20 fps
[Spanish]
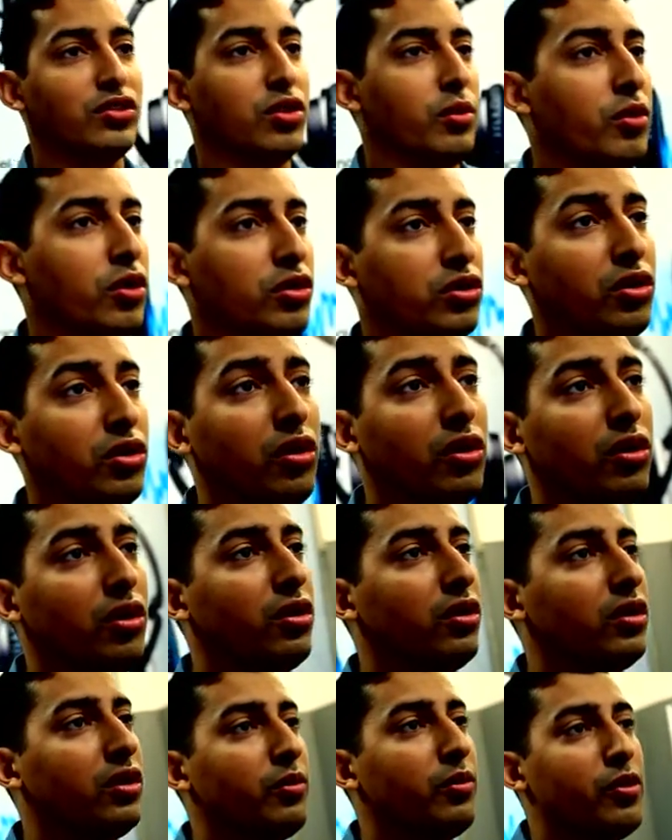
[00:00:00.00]
somos
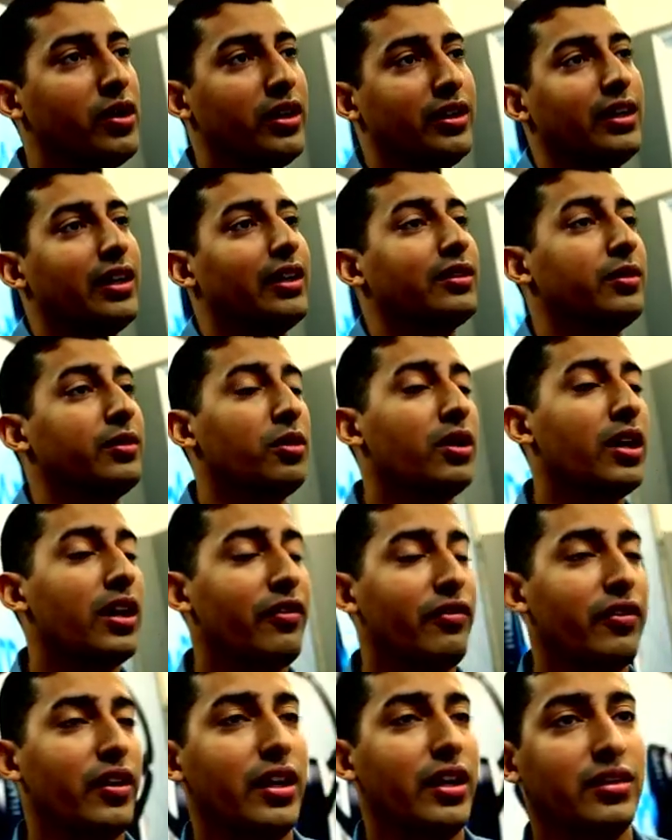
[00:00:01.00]
todos, somos gente que hacemos la
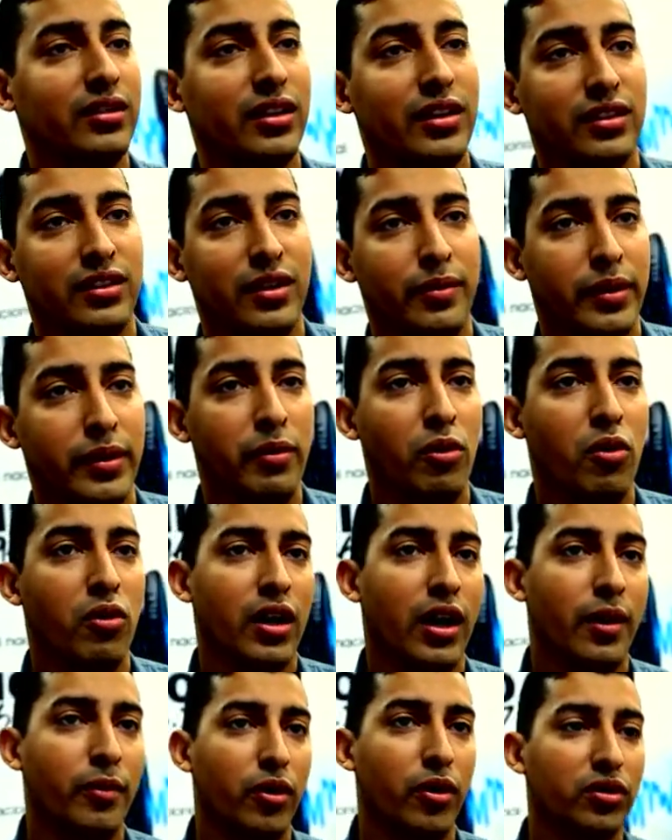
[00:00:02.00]
diferencia y que siempre
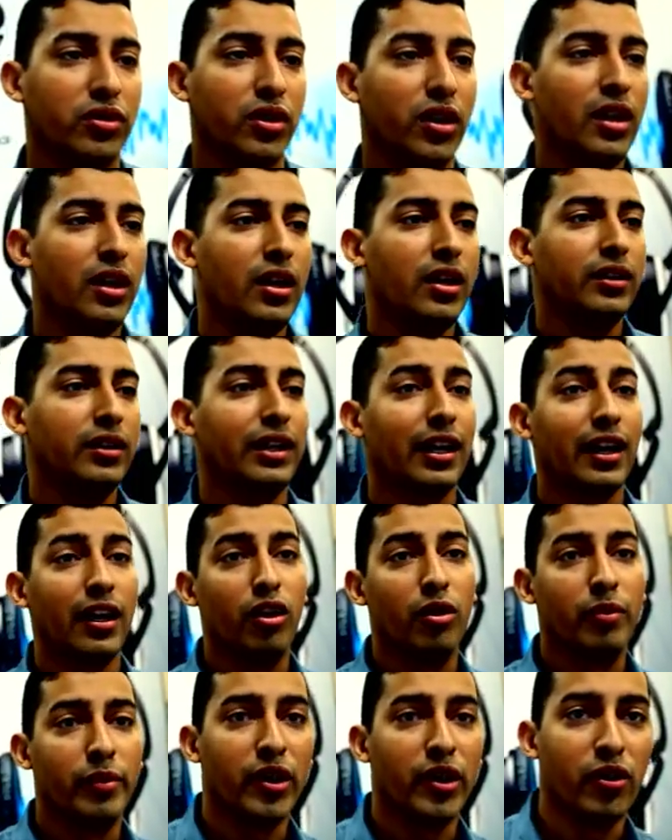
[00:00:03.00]
buscamos darle
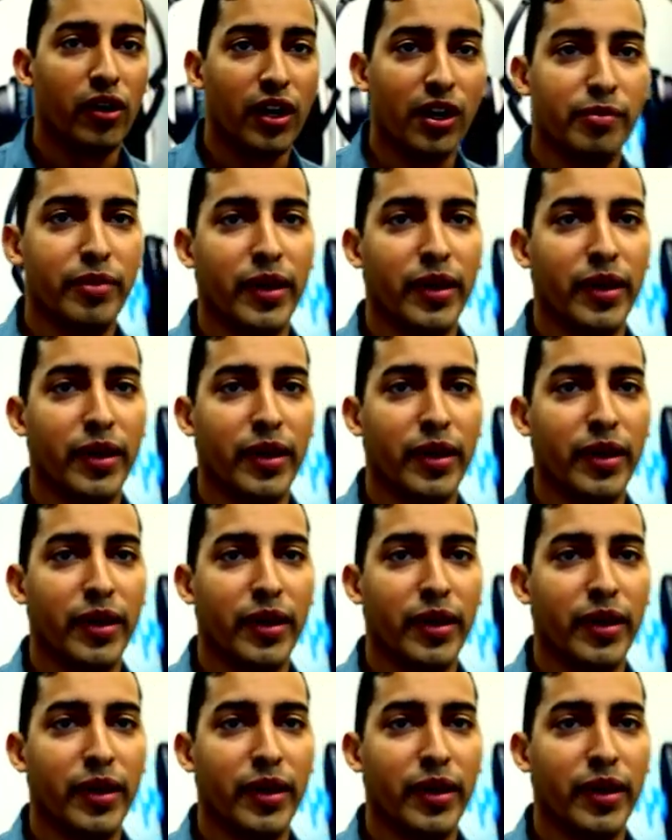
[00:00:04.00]
lo mejor al